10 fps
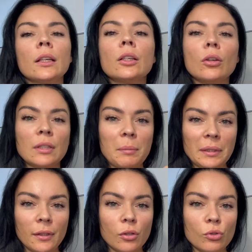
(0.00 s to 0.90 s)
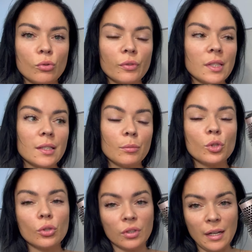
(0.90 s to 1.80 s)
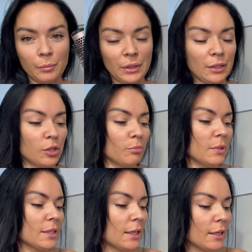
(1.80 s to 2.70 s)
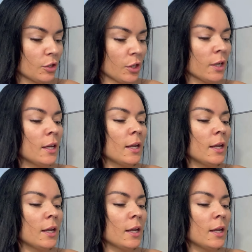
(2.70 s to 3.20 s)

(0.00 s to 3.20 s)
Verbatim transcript: i ona ma te końcówki z tymi szczotkami, na czym mi zależy.